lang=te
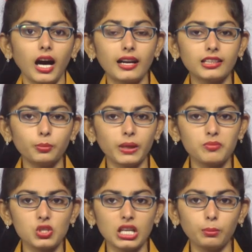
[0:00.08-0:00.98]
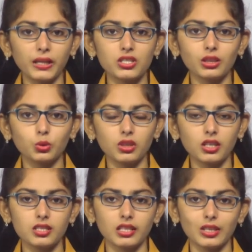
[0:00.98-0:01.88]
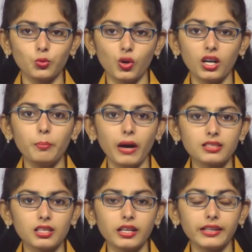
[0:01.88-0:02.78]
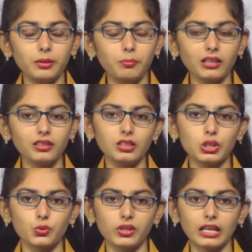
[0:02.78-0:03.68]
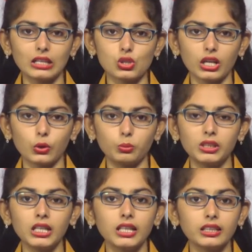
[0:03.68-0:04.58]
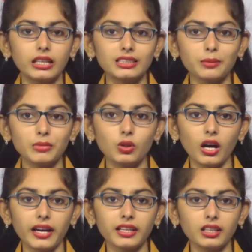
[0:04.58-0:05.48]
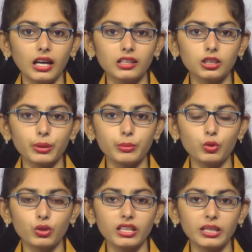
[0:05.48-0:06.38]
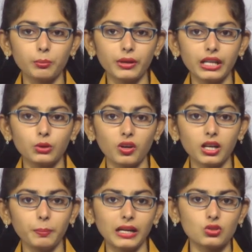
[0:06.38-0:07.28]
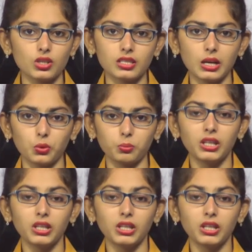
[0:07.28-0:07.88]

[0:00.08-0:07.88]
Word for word: అనంతపురం జిల్లా పరిషత్ నూతన సీఈఓగా భాస్కర్ రెడ్డి బాధ్యతలు స్వీకరించారు గతంలో ఆయన అనంతపురం రూరల్ ఎంపీడీఓగా పనిచేశారు